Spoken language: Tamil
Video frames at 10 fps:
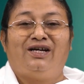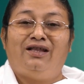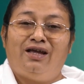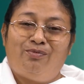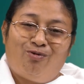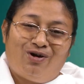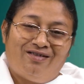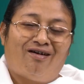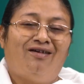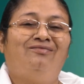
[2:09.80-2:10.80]
அதே போல
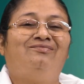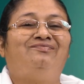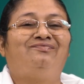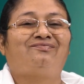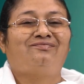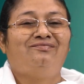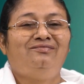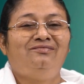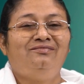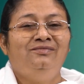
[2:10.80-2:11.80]
தான்
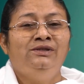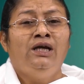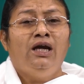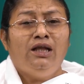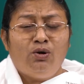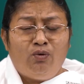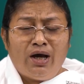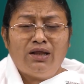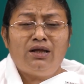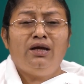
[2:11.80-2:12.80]
இந்த
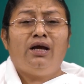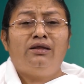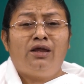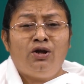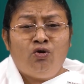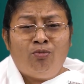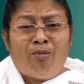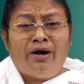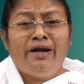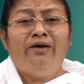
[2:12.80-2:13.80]
உலகத்தில் எத்தனையோ
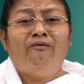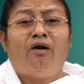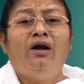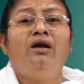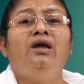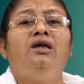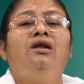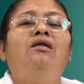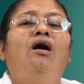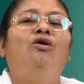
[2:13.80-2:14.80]
மானிட வாழ்க்கை
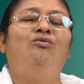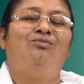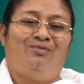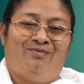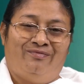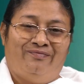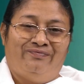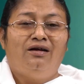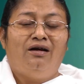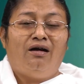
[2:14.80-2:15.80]
இருந்தாலும்
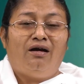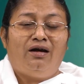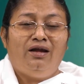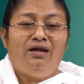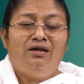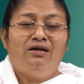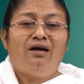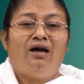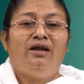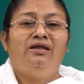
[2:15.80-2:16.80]
அரிது
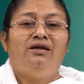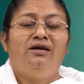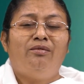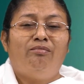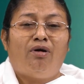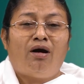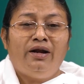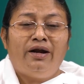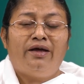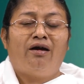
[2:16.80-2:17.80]
அரிது
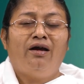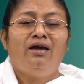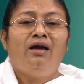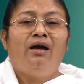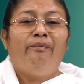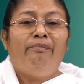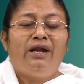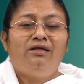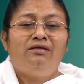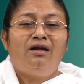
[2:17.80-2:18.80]
மானிடராய்
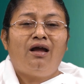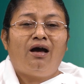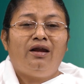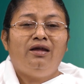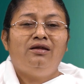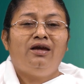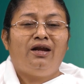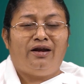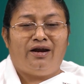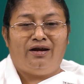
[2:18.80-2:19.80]
பிறத்தல் அரிது
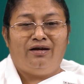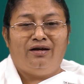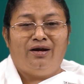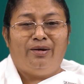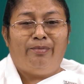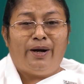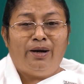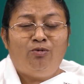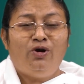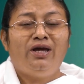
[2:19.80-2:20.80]
என்ற
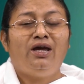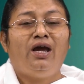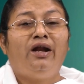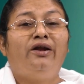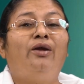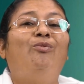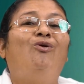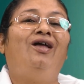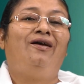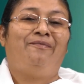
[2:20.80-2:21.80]
பழமொழிக்கு ஏற்றார்
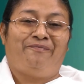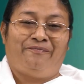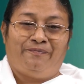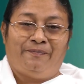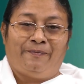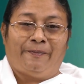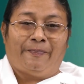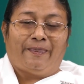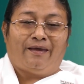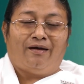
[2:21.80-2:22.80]
போல
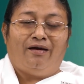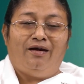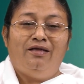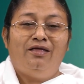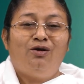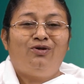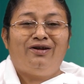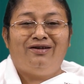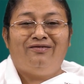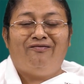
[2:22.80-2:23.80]
இந்த
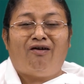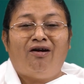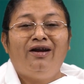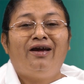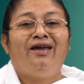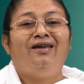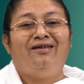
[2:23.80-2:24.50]
ஒரு வாழ்க்கை